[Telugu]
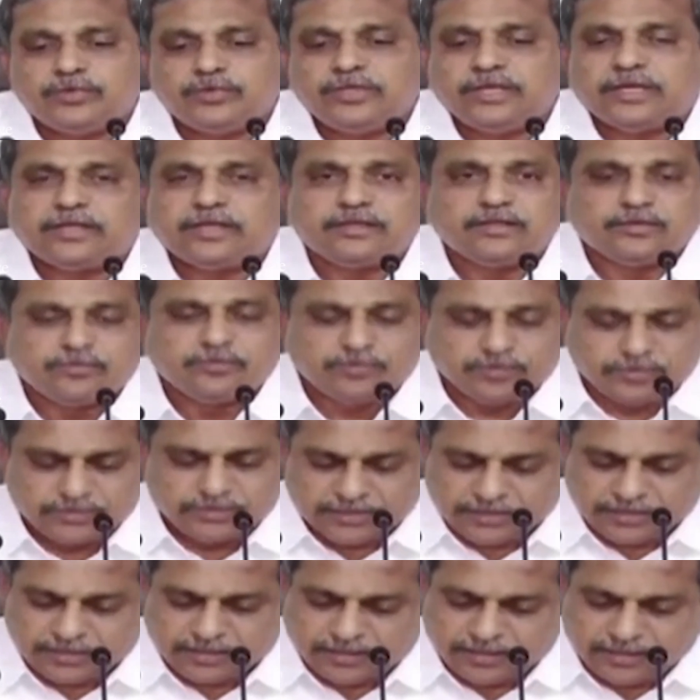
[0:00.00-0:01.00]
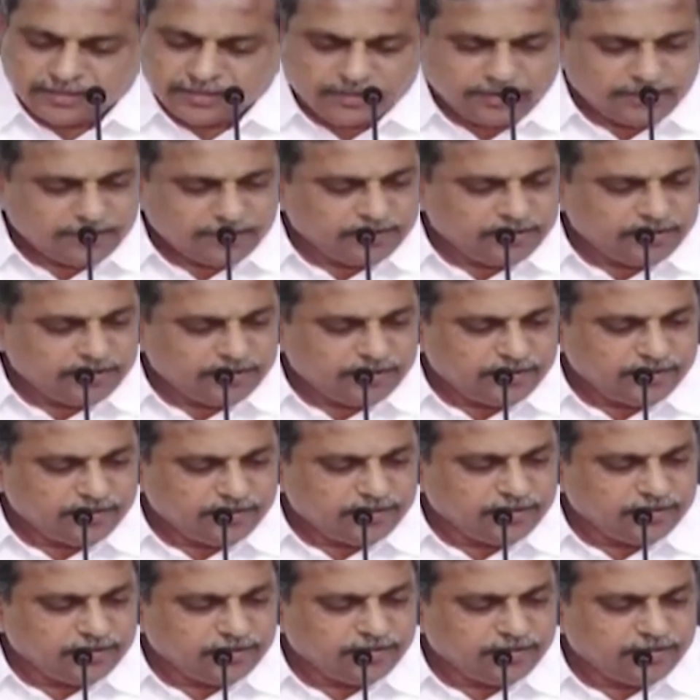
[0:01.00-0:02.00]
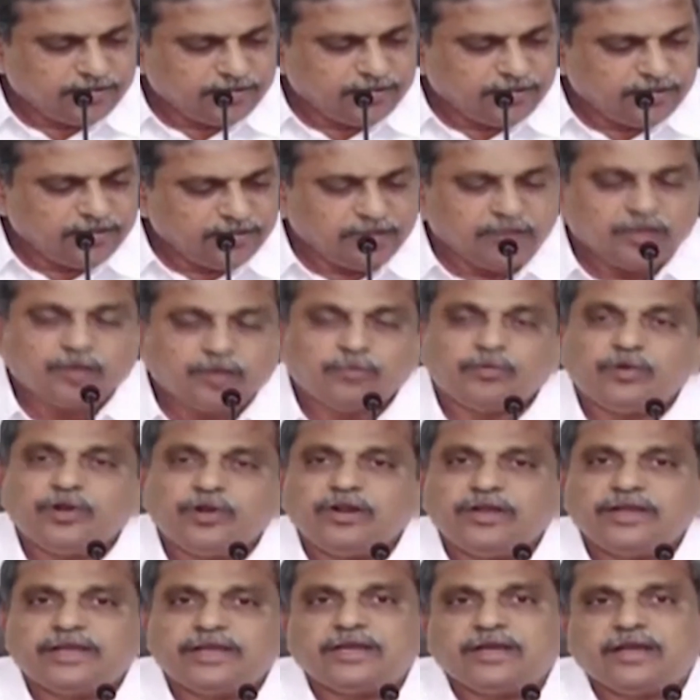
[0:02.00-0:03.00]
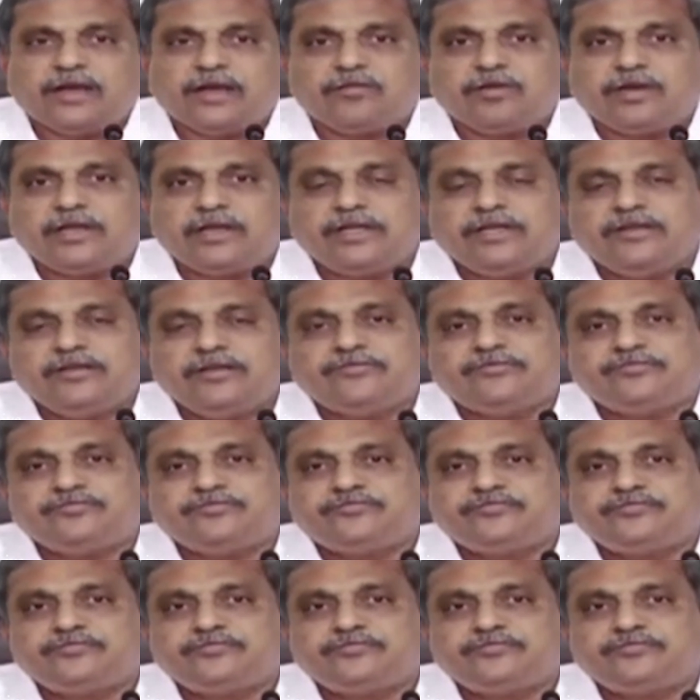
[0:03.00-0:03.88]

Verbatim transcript: పూర్తి అర్థం వచ్చే రకంగా అమలులోకి రావాలి